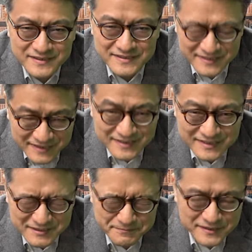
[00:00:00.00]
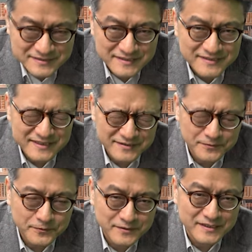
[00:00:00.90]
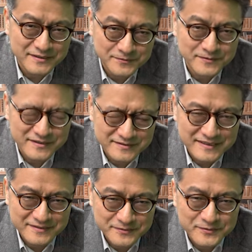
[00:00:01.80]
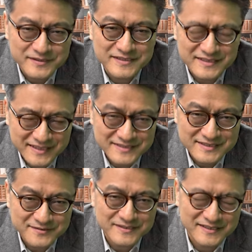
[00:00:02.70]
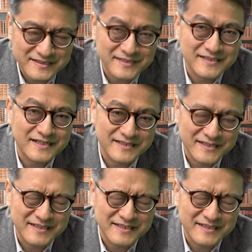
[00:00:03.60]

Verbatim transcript: ね、2%やっと超えたかどうかぐらいの時にね、ゼロなんて言ったらね、